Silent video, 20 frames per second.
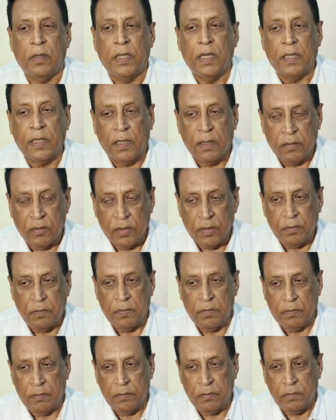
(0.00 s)
এটা তো
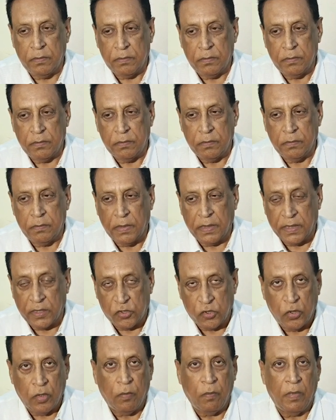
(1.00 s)

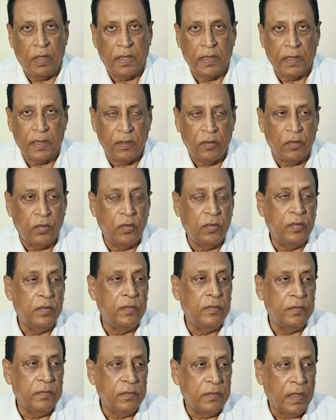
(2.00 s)
একটা সম্মান কিন্তু
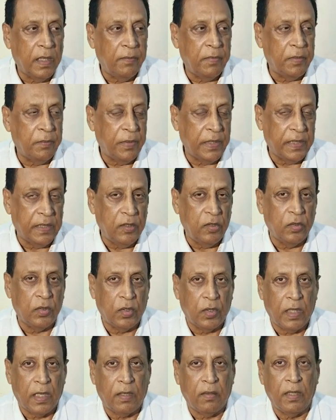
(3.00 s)
আমার
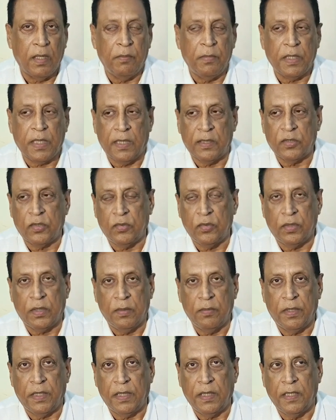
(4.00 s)
ব্যক্তিগত কারণে আমি কাজ
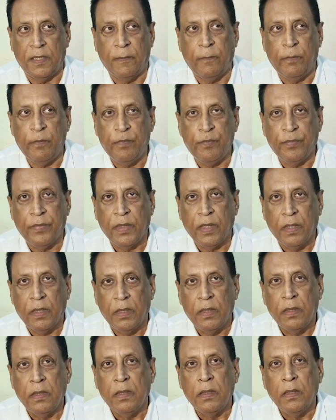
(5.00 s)
করতে পারিনি
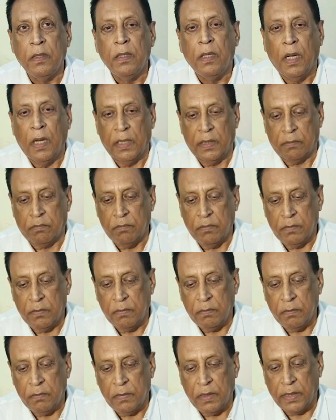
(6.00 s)
আর
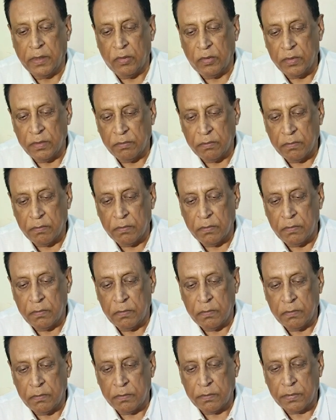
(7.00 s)
এখন
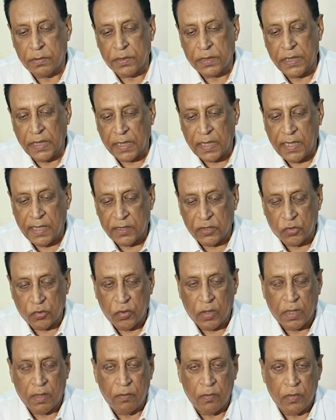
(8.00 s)
সে কাজ
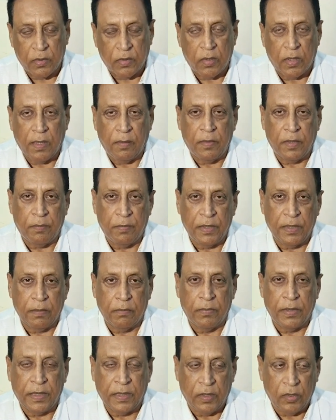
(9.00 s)
করার মতন আমার
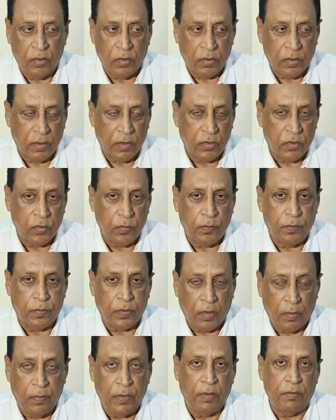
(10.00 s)
ব্যক্তিগত কিছু
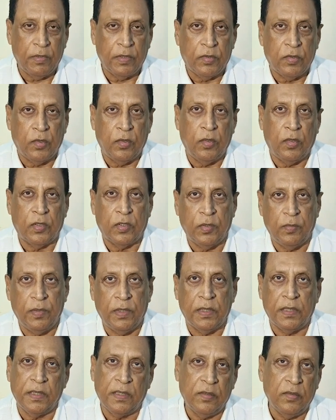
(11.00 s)
প্রবলেমের জন্য
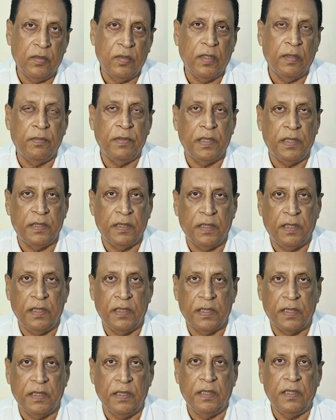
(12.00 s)
অসুবিধা সেই জন্য আমি
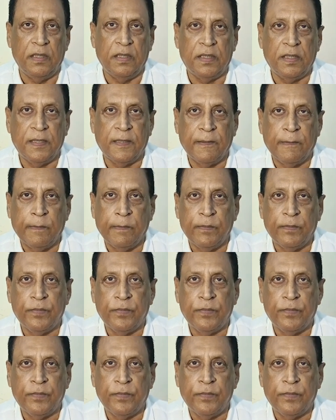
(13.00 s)
রেজিগনেশন দিয়েছি